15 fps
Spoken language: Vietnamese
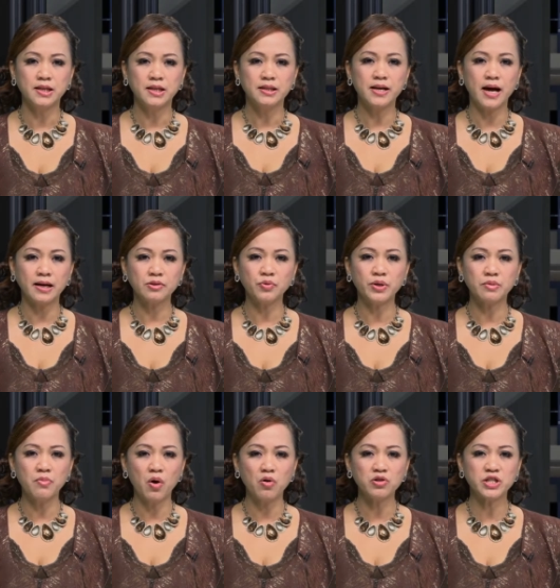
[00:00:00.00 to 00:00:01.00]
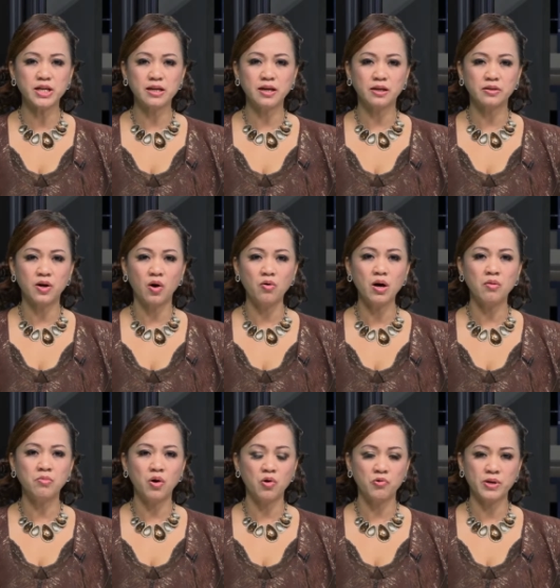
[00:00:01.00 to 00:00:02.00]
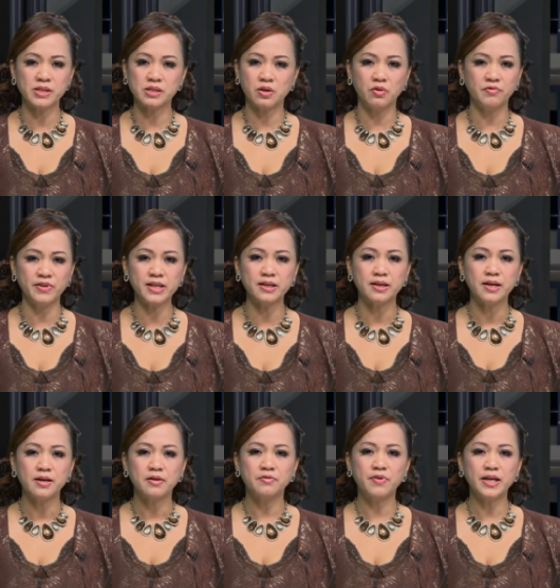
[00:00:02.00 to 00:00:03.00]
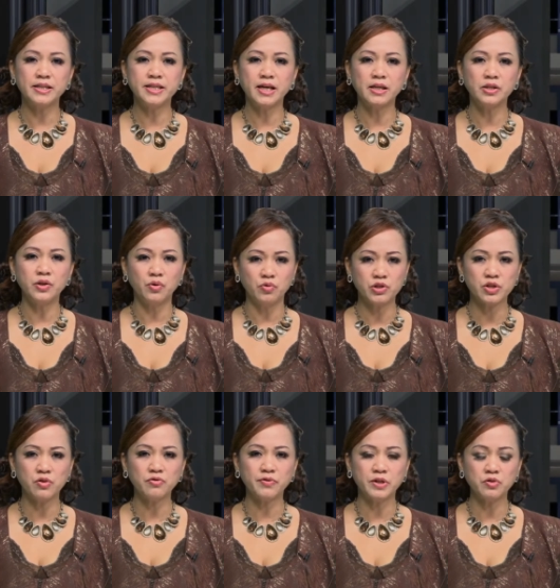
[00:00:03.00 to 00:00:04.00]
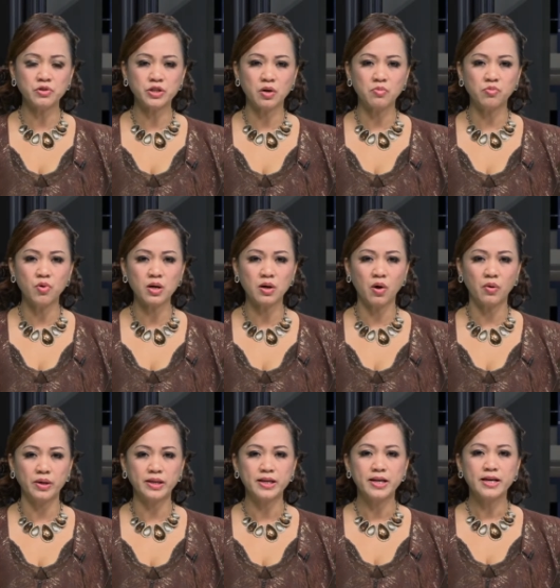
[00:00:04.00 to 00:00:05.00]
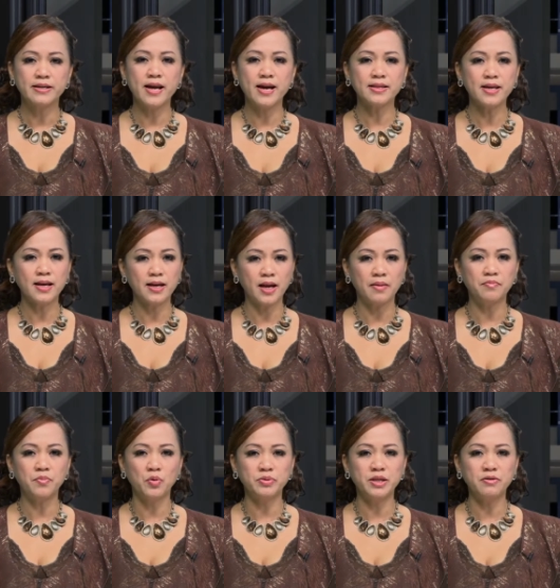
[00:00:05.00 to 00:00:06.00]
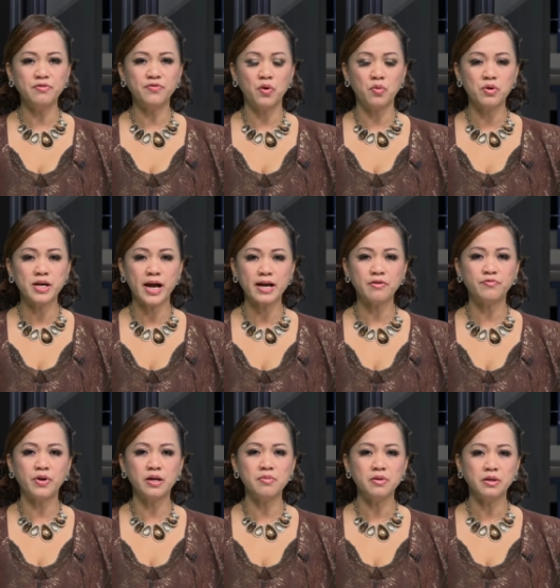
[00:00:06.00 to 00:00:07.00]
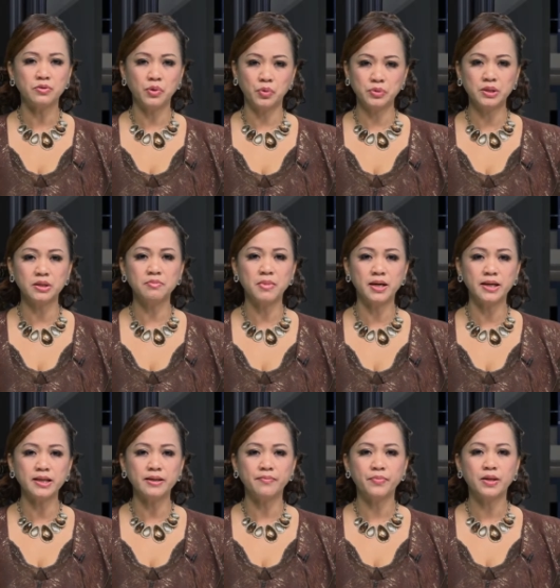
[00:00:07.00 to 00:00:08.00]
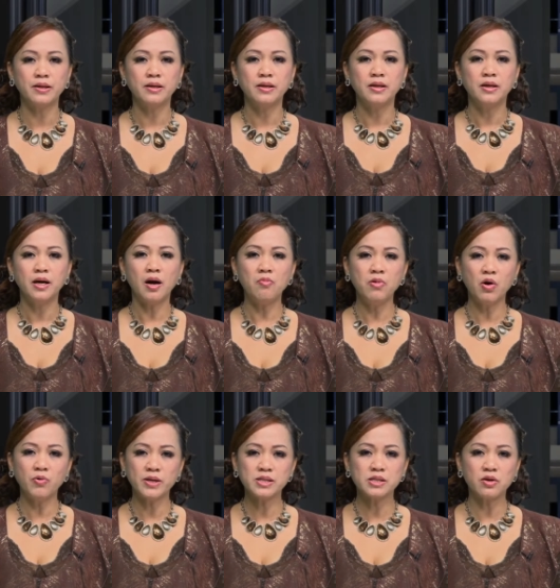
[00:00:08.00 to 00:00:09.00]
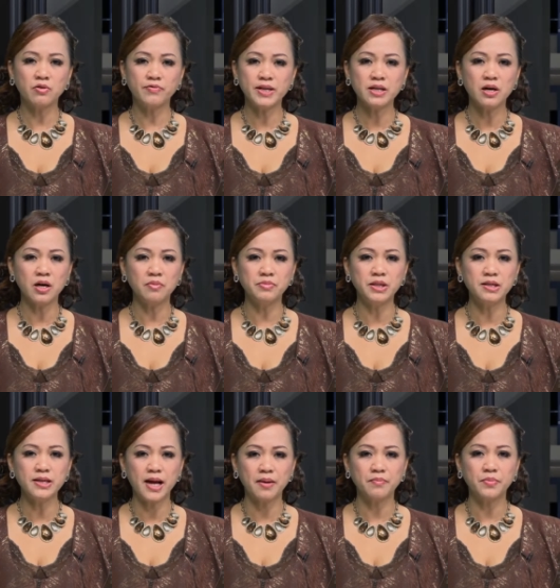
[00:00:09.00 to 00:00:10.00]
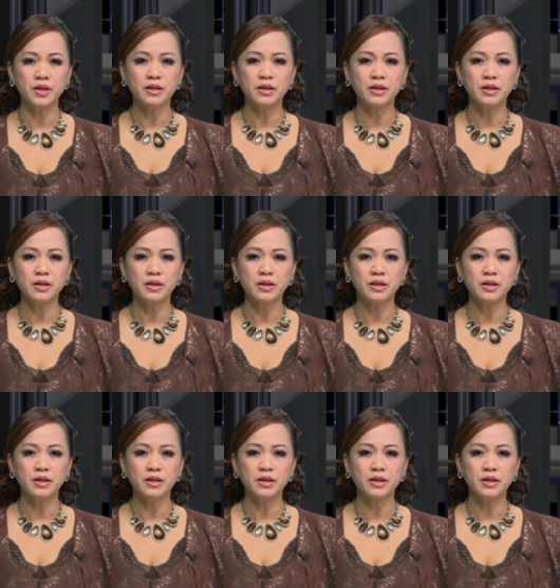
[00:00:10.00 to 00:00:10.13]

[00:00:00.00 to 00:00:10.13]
đã tuyên bố sẽ lật đổ ông Oreskovic và giành đủ số phiếu trong Quốc hội để thành lập một chính phủ khác với Thủ tướng mới. Ông Oreskovic hôm thứ Năm